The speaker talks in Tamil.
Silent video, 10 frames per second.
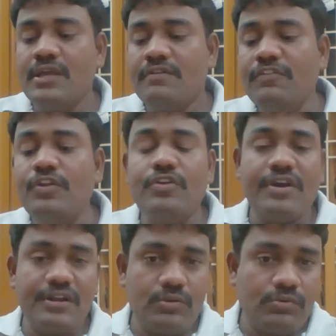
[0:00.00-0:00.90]
வீடியோ
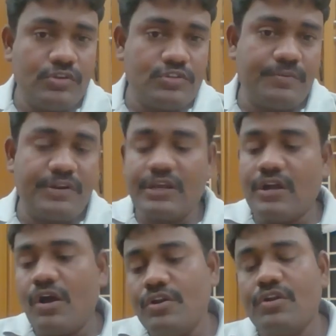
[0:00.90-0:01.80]
கண்டென்ட் உள்ள யூஸ் பண்ணுறாங்க
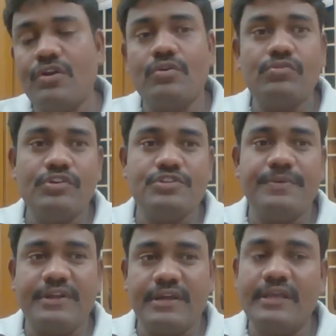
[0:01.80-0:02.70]
ஆடியோ கண்டென்ட் உள்ள யூஸ்
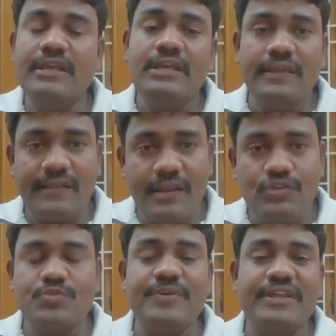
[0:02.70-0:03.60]
பண்ணுறாங்க இதெல்லாம்
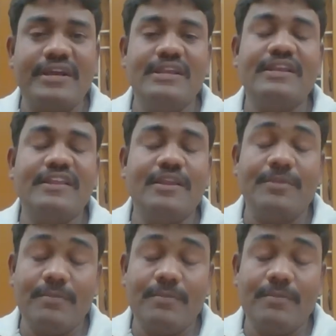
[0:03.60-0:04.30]
யூஸ் பண்ணி கண்டென்ட் க்ரியேட் பண்ணி